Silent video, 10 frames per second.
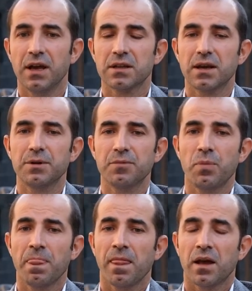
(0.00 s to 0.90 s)
Tabi
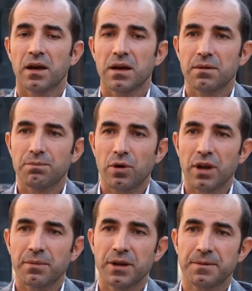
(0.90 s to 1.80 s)
bu
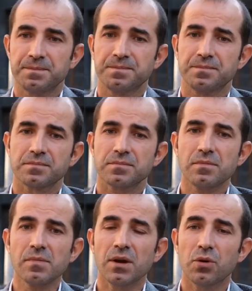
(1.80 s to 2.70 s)
anlamıyla
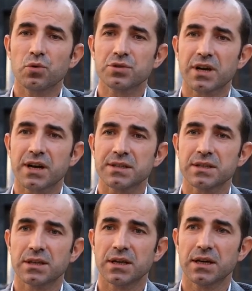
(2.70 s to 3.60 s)
uluslararası
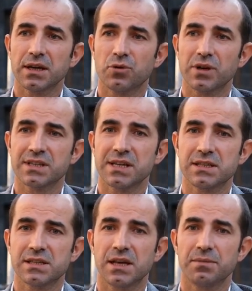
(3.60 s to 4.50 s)
küresel
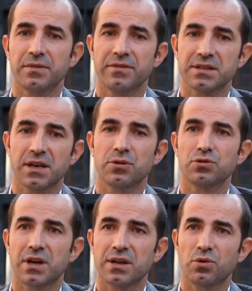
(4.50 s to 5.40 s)
sistem ve Sayın
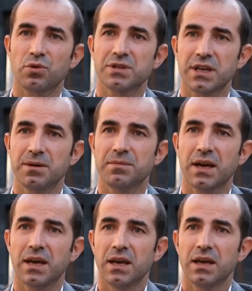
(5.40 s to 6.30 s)
Hocaların 9
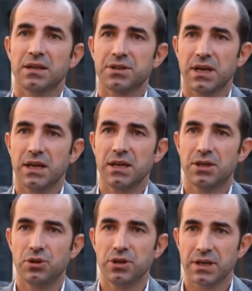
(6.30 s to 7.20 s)
Ekim'de işte
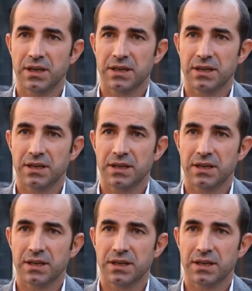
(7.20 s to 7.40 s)
iki